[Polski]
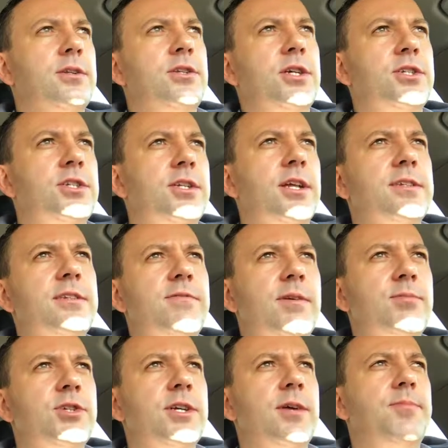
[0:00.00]
Cześć,
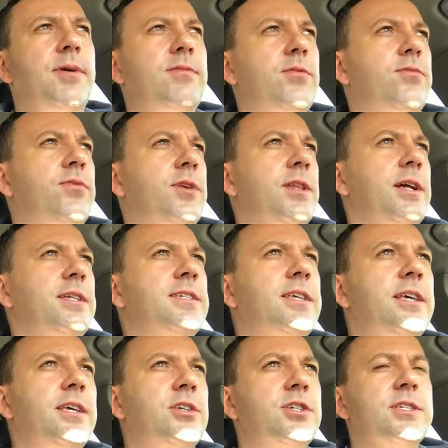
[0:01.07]
nazywam się Paweł
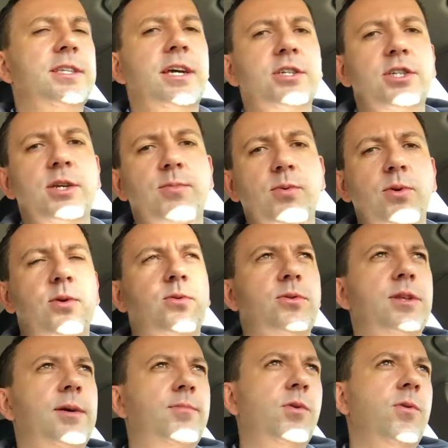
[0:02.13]
Fornalski. 16,5 roku
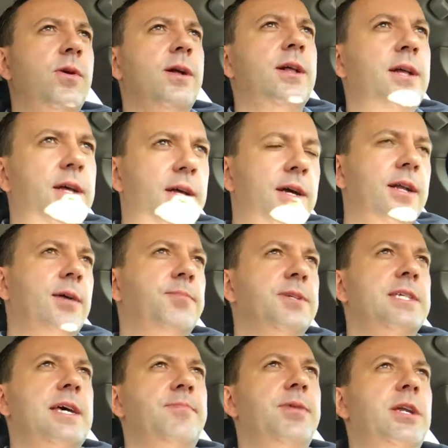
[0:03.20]
temu
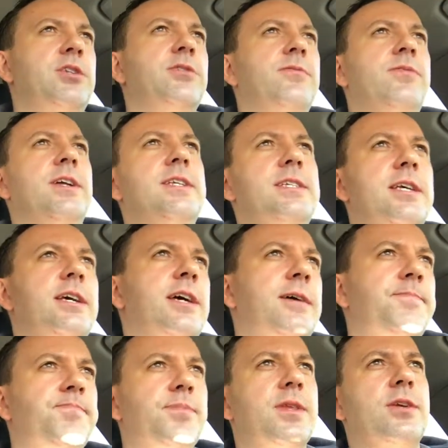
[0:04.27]
napisałem pierwszą
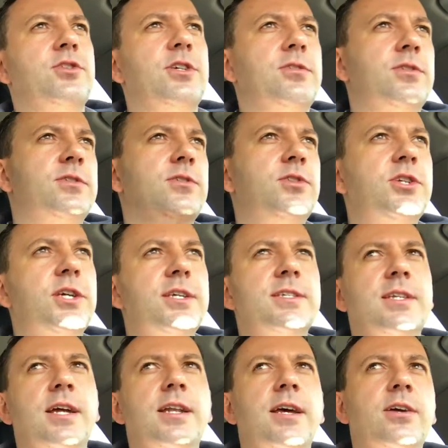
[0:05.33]
wersję czegoś, co dzisiaj jest
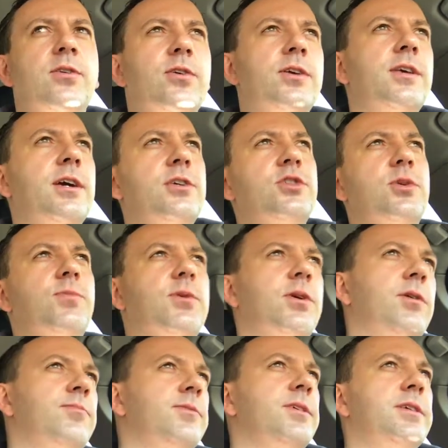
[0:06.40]
znane jako
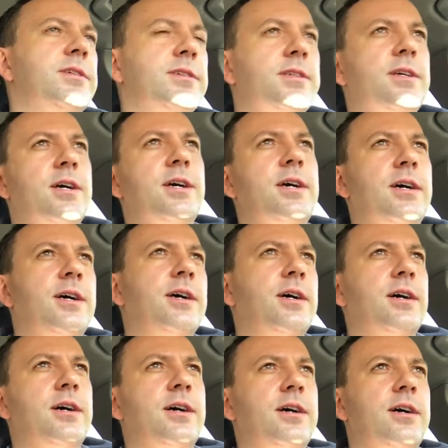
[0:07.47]
eashop.com i jest
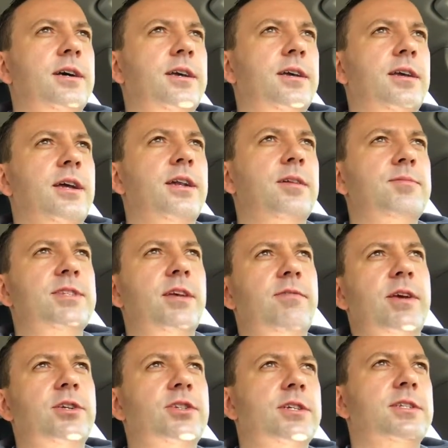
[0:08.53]
jednym z
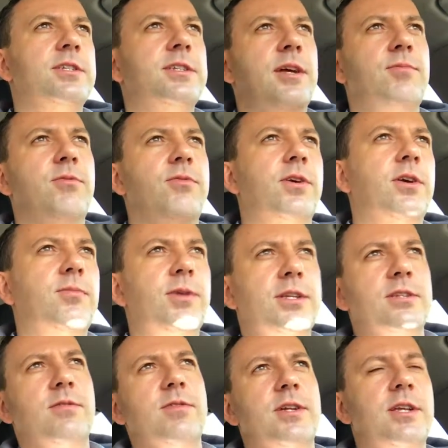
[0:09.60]
największych systemów
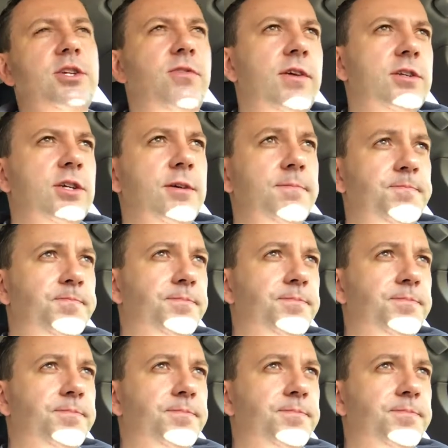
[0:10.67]
e-commerce'owych na świecie.